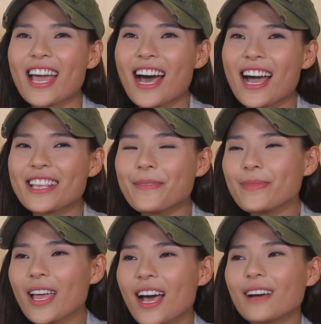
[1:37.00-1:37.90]
uh, Diễm
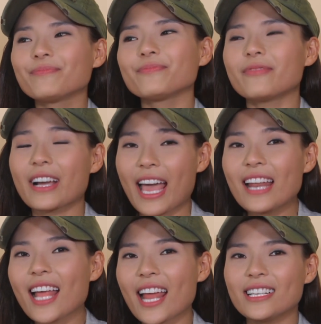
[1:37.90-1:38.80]
uh, và cả
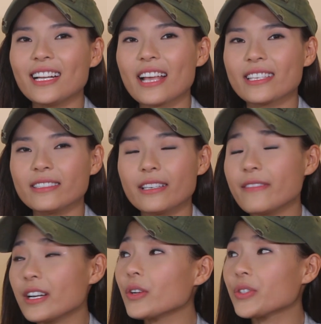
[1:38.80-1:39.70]
anh Thành đó là những
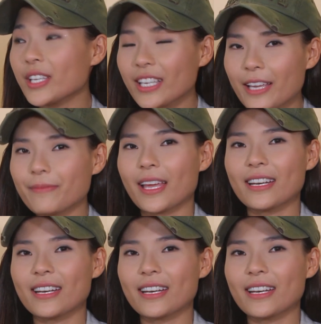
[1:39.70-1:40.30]
diễn viên rất là chuyên nghiệp.